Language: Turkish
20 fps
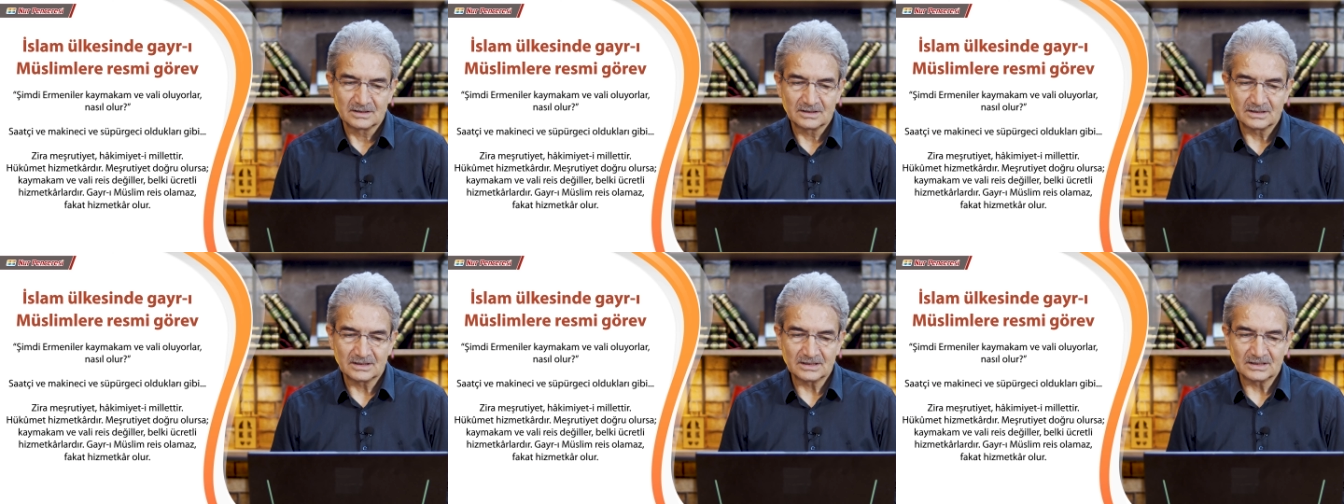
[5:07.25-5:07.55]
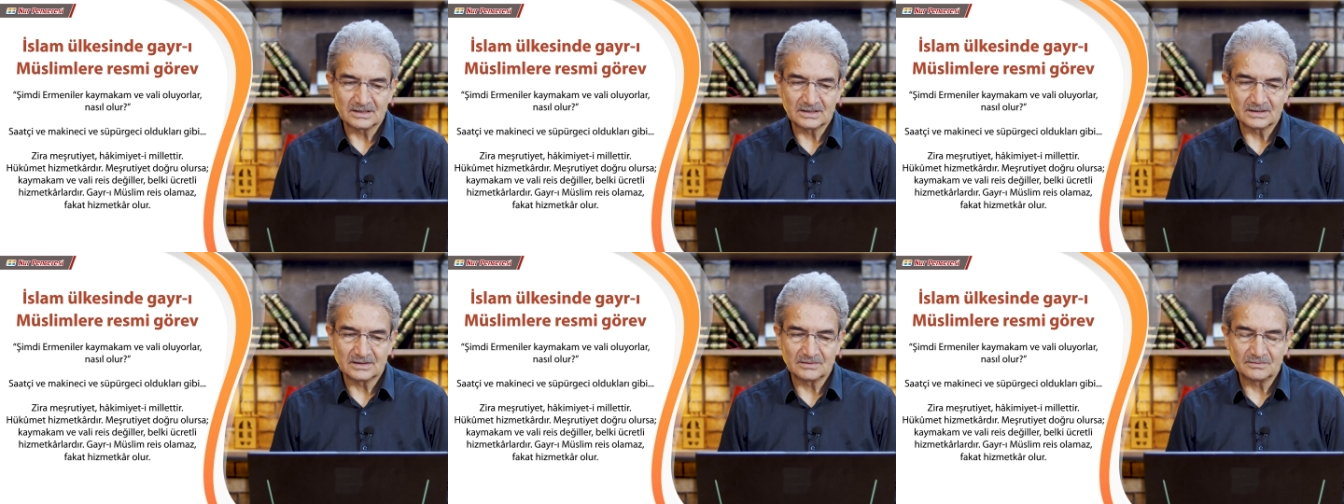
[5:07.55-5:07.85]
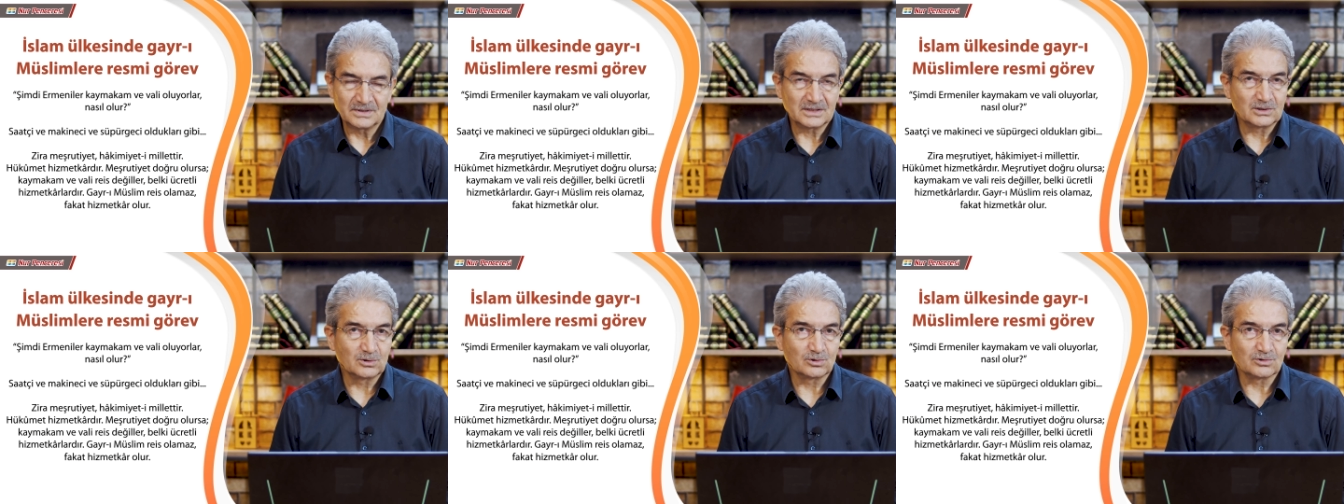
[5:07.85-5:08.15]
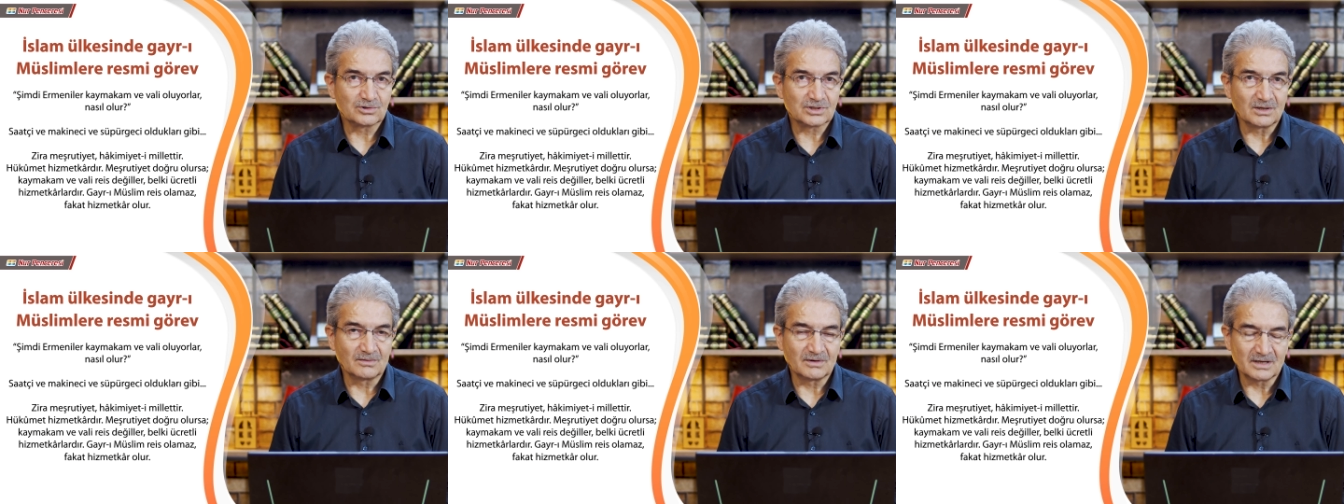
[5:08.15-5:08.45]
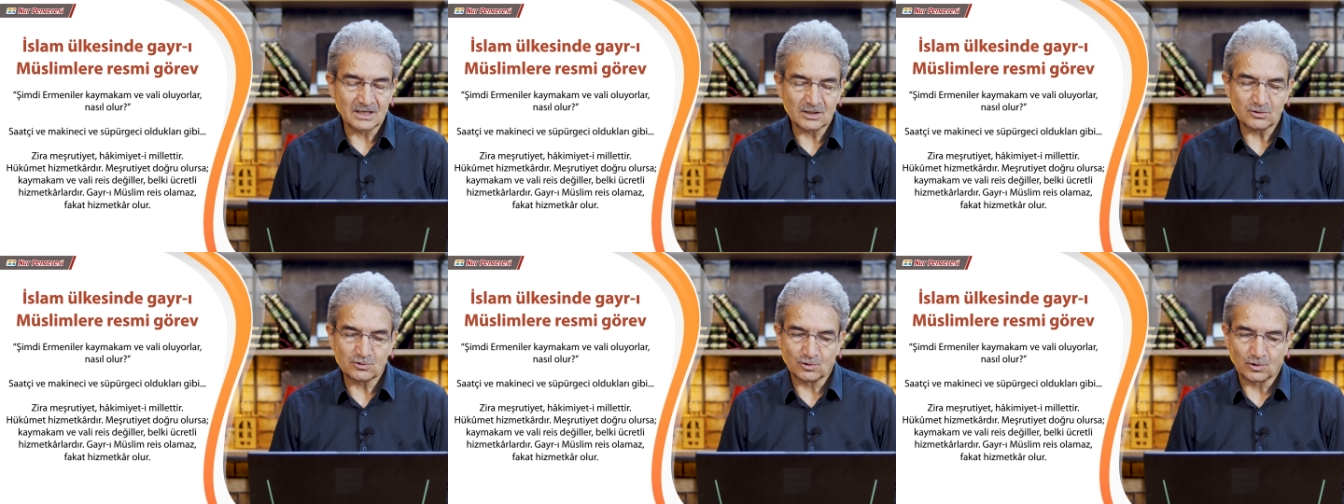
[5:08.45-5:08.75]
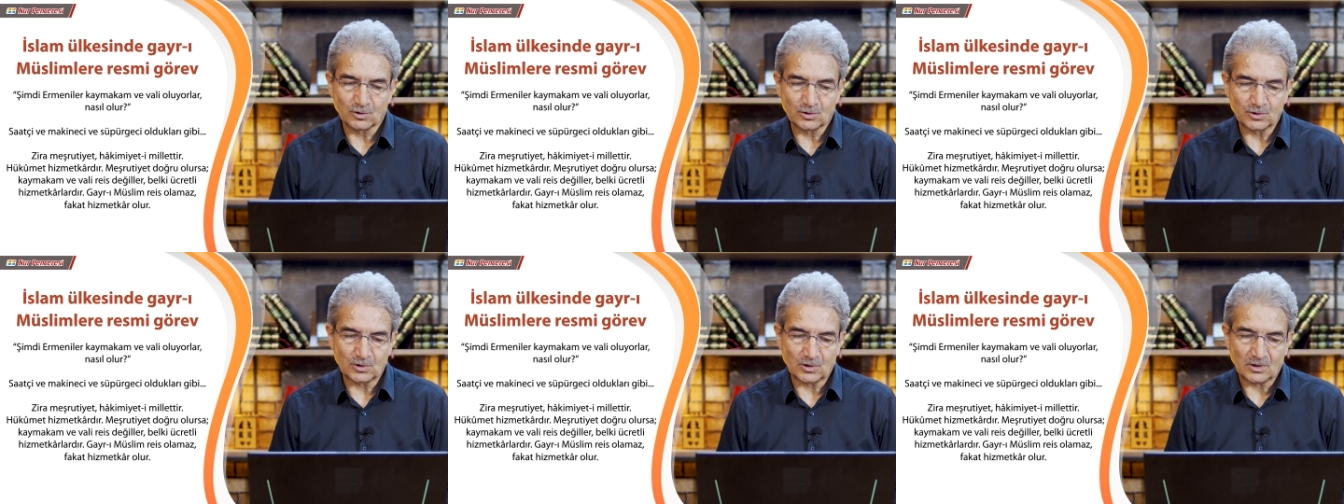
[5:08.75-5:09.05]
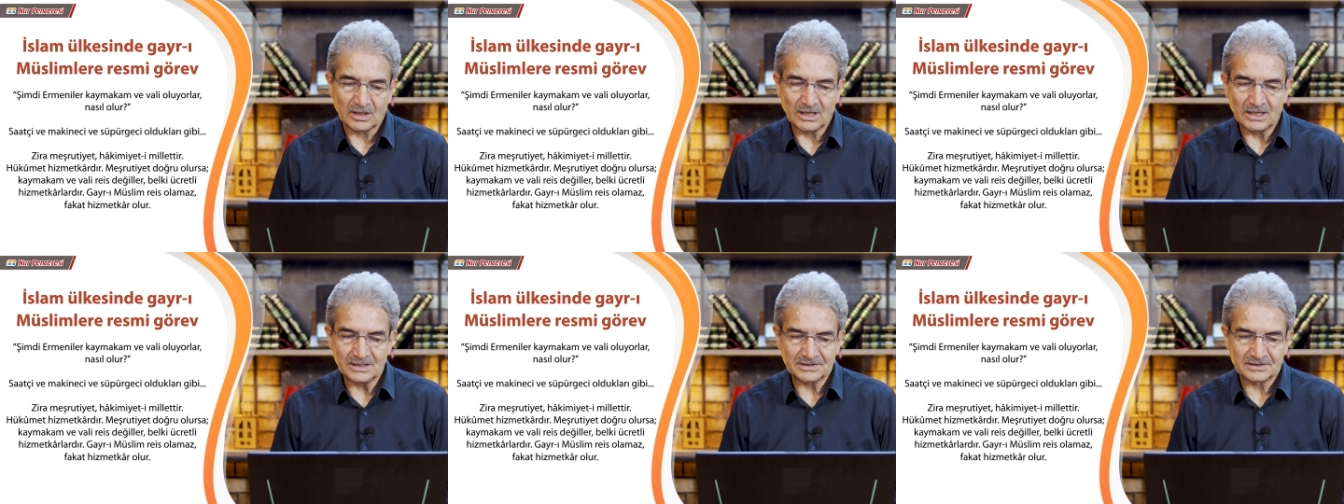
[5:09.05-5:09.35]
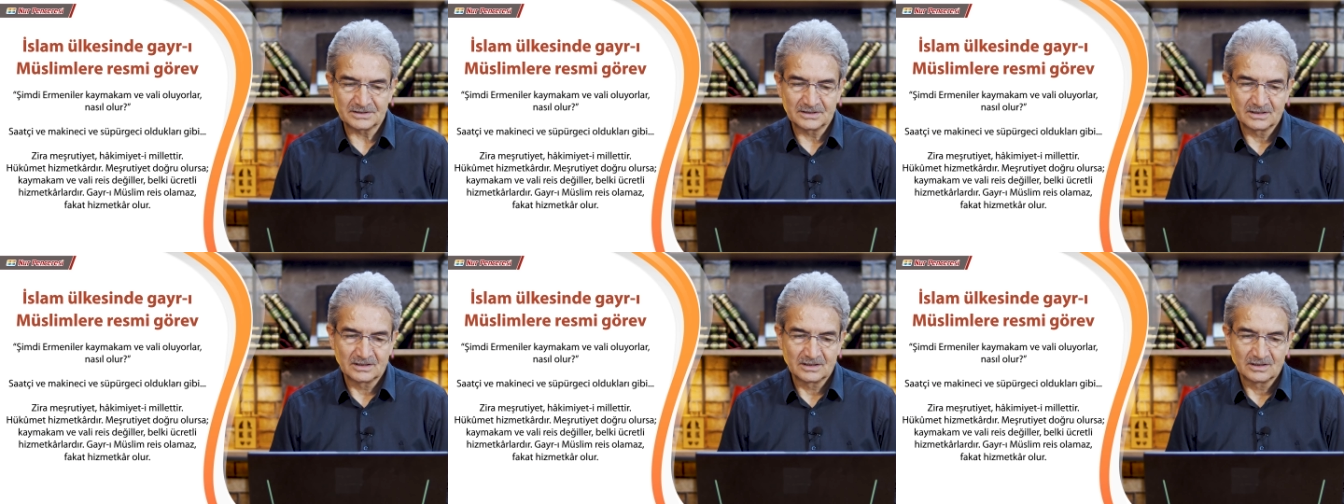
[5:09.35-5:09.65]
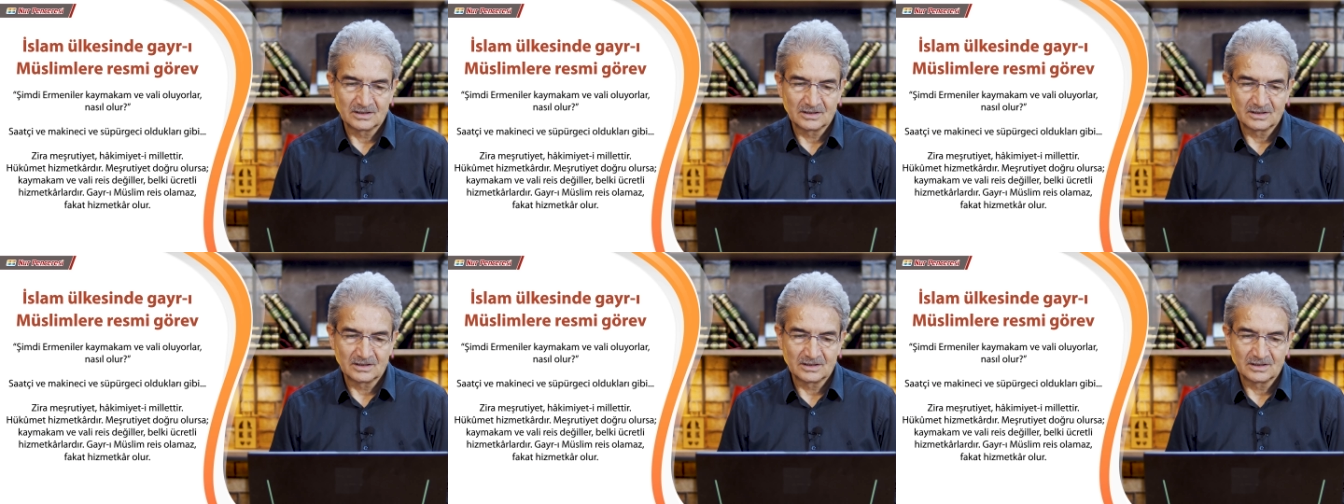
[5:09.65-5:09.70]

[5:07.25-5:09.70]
Ee, Bediüzzaman'a soruyorlar.